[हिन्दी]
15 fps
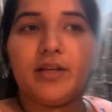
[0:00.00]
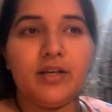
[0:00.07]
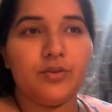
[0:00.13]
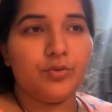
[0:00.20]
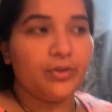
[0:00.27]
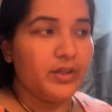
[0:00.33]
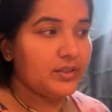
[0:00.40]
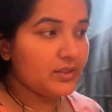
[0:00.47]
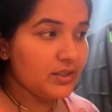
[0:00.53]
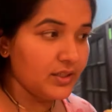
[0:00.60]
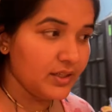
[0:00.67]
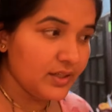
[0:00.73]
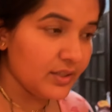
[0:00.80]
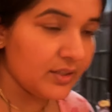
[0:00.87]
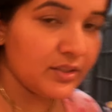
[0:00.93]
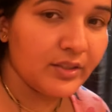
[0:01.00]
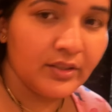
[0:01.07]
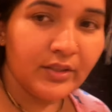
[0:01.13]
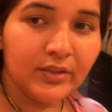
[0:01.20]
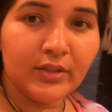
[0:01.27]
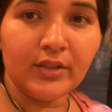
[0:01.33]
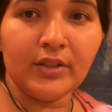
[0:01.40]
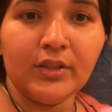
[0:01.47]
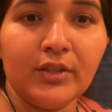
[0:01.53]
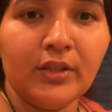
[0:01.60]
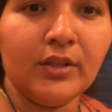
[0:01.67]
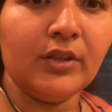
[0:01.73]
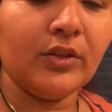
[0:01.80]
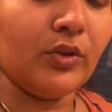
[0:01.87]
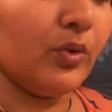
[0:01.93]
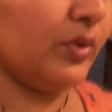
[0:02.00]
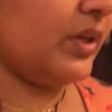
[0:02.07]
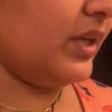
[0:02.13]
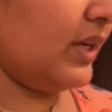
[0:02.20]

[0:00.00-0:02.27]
ये तो डरती नहीं है तो ये